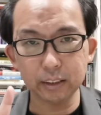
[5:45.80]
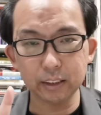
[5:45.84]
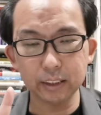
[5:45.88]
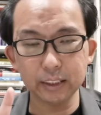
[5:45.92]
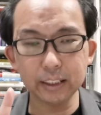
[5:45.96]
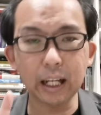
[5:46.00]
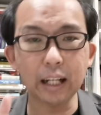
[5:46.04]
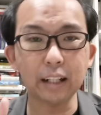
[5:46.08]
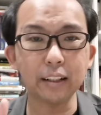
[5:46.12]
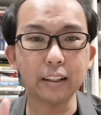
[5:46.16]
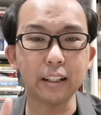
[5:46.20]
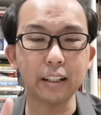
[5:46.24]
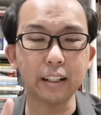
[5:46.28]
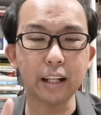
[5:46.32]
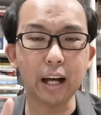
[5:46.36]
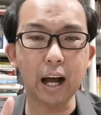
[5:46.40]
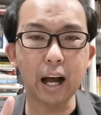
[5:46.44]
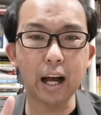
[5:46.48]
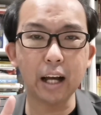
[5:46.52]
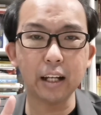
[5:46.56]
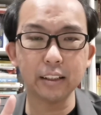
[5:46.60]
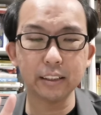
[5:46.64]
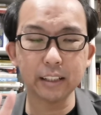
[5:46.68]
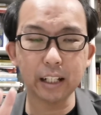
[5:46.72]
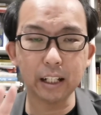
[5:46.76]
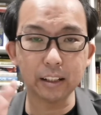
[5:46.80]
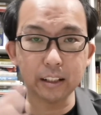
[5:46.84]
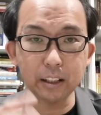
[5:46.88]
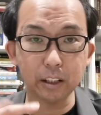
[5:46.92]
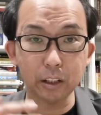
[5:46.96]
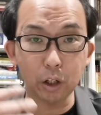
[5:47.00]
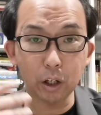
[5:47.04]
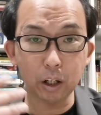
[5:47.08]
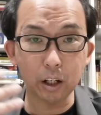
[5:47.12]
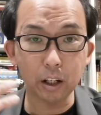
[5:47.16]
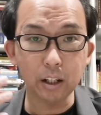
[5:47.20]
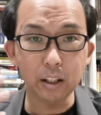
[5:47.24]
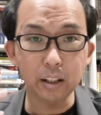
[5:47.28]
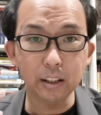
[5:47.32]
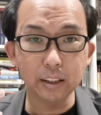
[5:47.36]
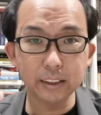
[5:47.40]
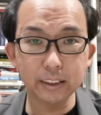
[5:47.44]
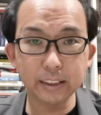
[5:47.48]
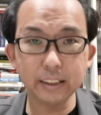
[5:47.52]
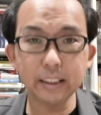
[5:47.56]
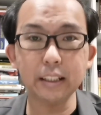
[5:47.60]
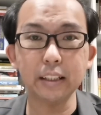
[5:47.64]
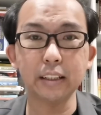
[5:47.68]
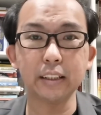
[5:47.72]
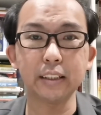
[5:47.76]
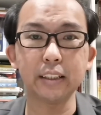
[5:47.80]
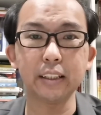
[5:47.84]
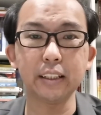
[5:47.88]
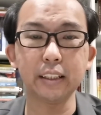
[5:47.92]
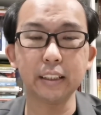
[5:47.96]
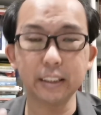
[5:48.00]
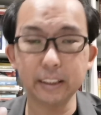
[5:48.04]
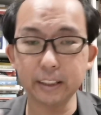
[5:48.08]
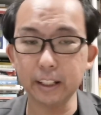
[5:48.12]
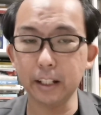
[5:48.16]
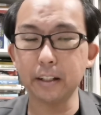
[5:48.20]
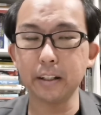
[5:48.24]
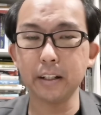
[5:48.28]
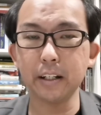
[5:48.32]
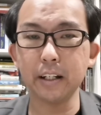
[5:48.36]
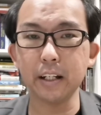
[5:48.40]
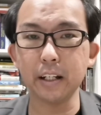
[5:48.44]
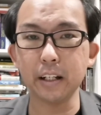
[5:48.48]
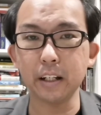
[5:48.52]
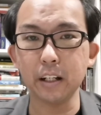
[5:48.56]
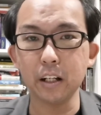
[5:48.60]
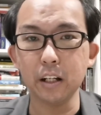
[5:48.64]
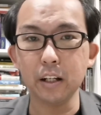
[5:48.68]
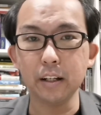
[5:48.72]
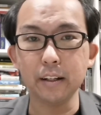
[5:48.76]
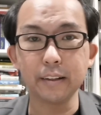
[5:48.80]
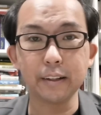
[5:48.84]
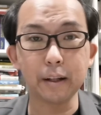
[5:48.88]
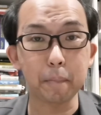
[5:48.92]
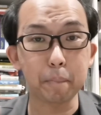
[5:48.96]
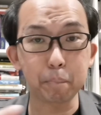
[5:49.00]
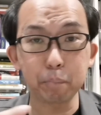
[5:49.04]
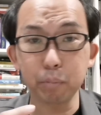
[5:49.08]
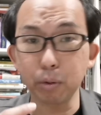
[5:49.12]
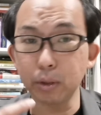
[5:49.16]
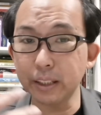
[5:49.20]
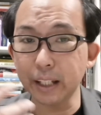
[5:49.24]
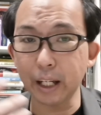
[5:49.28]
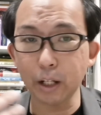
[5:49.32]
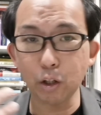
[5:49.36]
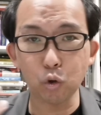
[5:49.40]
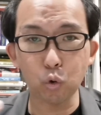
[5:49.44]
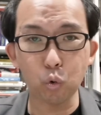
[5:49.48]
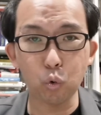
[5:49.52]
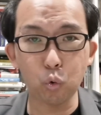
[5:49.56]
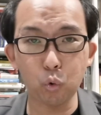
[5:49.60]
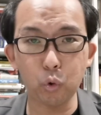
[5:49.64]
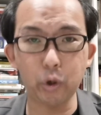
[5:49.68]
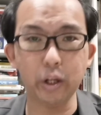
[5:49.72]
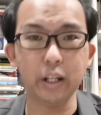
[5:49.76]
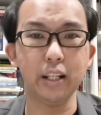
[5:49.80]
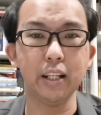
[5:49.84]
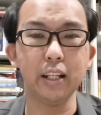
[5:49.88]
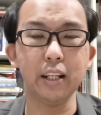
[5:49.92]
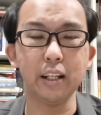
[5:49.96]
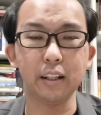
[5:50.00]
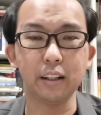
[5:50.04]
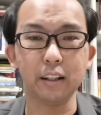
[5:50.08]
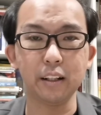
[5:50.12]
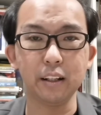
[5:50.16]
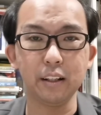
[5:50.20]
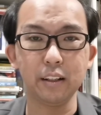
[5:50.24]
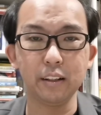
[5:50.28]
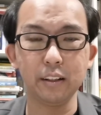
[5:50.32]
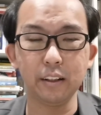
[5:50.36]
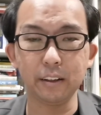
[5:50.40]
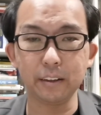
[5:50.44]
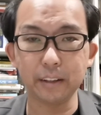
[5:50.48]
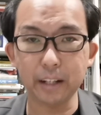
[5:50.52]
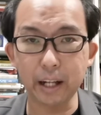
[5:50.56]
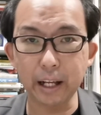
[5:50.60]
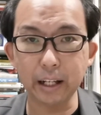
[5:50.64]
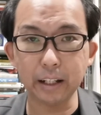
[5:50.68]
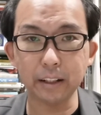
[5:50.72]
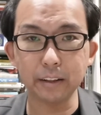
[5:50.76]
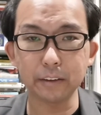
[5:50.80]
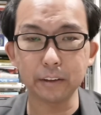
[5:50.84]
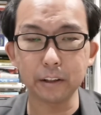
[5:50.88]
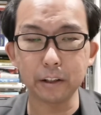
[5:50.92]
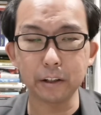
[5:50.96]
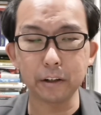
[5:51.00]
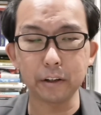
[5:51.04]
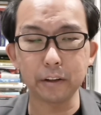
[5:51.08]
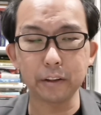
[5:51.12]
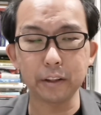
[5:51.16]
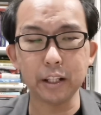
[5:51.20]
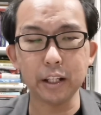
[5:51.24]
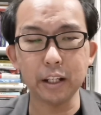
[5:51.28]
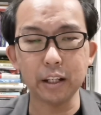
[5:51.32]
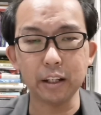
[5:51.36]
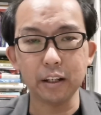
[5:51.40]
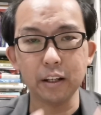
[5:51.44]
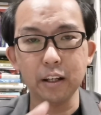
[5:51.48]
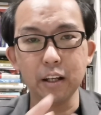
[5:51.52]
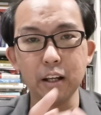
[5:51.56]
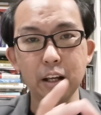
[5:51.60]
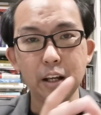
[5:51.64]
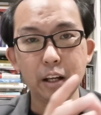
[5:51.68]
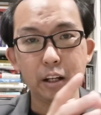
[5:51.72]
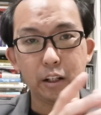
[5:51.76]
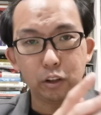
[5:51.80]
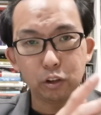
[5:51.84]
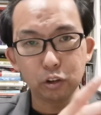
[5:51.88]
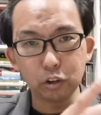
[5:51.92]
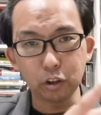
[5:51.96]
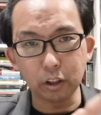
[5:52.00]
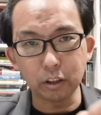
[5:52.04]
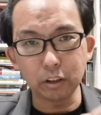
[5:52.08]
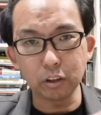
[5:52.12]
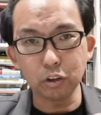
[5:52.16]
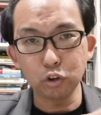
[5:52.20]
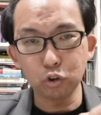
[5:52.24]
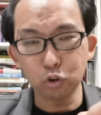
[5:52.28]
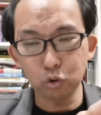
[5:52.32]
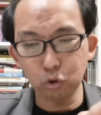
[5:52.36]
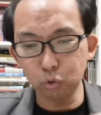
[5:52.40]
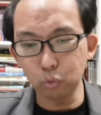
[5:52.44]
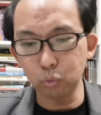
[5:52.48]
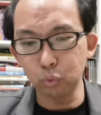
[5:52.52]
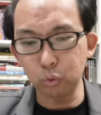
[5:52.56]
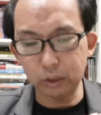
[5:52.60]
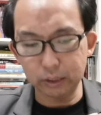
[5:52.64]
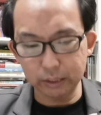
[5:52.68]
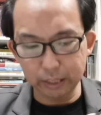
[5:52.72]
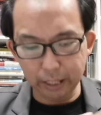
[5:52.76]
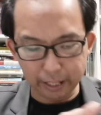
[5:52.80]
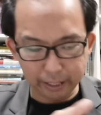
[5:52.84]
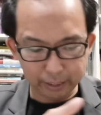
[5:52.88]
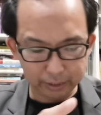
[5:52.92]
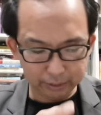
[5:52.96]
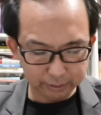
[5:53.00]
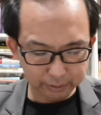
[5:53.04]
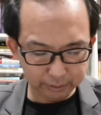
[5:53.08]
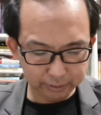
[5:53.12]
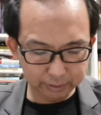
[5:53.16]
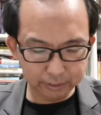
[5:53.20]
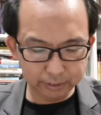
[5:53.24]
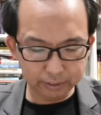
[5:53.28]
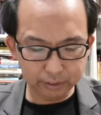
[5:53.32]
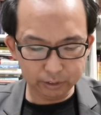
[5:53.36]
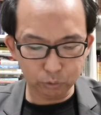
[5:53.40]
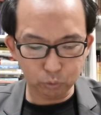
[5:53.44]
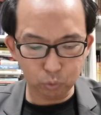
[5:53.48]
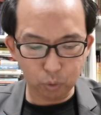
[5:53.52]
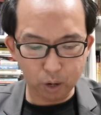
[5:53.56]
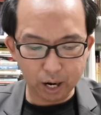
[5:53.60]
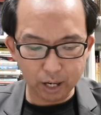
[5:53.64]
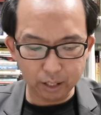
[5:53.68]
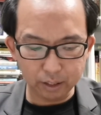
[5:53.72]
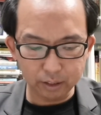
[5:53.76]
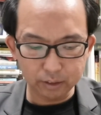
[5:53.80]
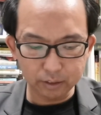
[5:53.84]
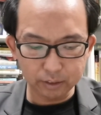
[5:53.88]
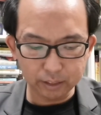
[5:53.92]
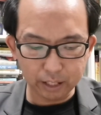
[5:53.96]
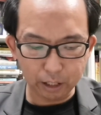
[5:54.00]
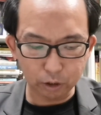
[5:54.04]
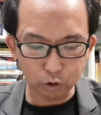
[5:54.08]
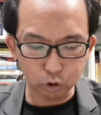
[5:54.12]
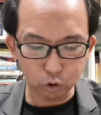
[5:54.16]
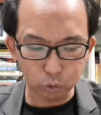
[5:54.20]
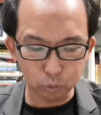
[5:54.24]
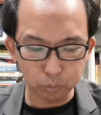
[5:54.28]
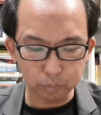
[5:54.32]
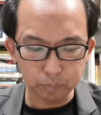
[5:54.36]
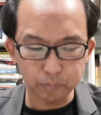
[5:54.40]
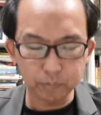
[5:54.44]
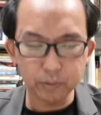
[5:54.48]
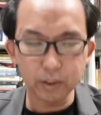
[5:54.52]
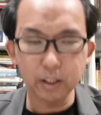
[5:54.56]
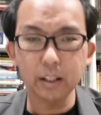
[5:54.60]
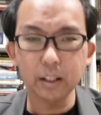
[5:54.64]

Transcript: 上帝的、上帝的信息、真理，那不再有回应的那一个的人里，人住在死亡当中，